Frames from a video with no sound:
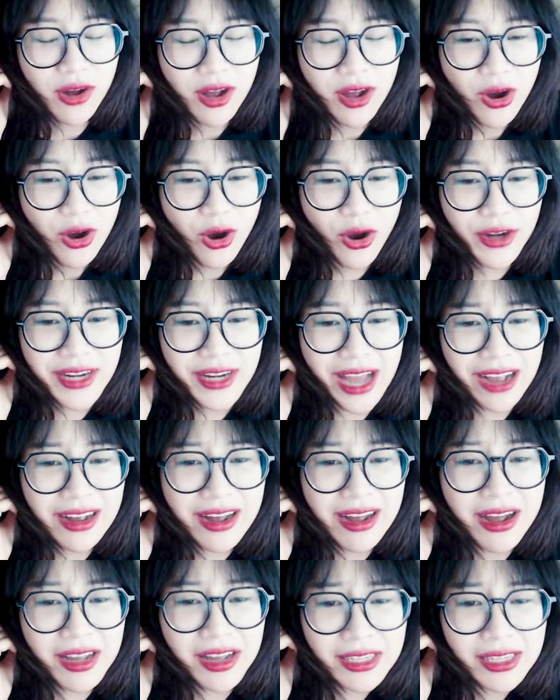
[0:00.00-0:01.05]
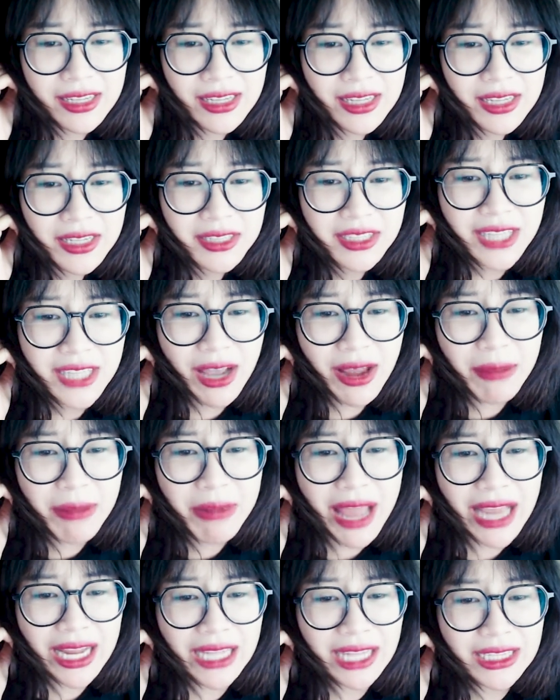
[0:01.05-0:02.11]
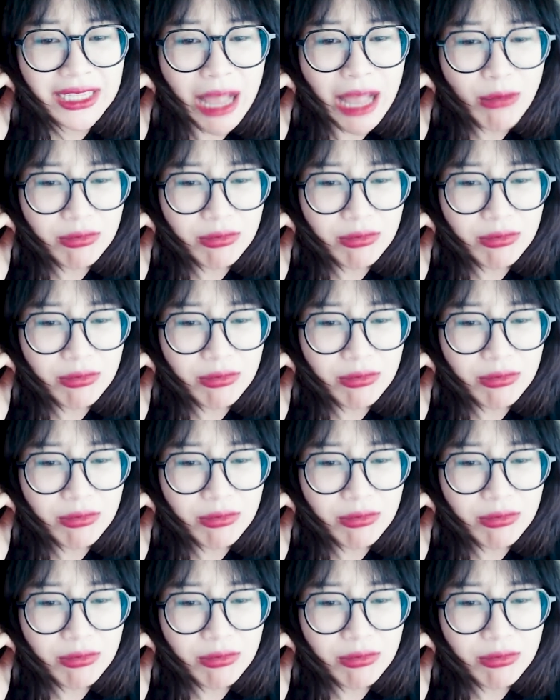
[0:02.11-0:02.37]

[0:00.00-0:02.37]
ôi nắng ơi sao em lại cắt tóc